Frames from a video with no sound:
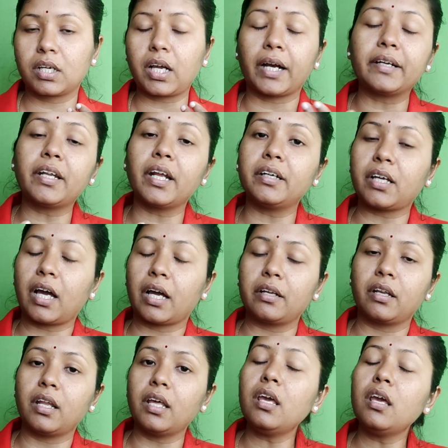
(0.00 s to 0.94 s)
కంటెంట్
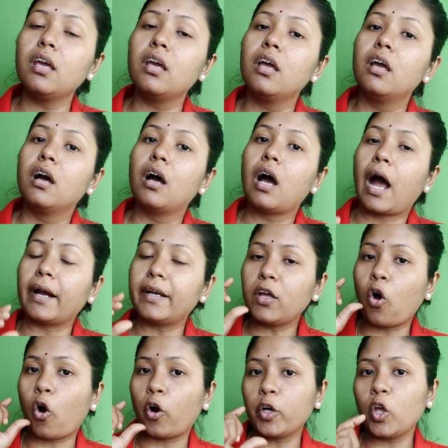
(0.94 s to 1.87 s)
అన్ని అంటే
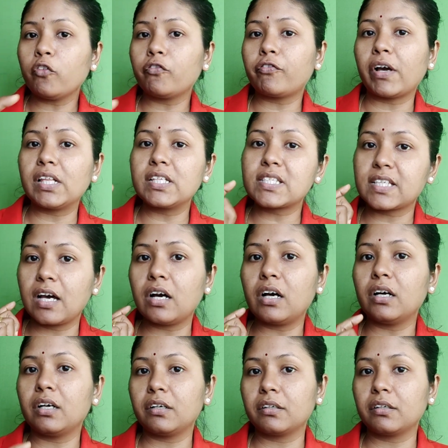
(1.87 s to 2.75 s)
ఆడియో ఫైల్స్గా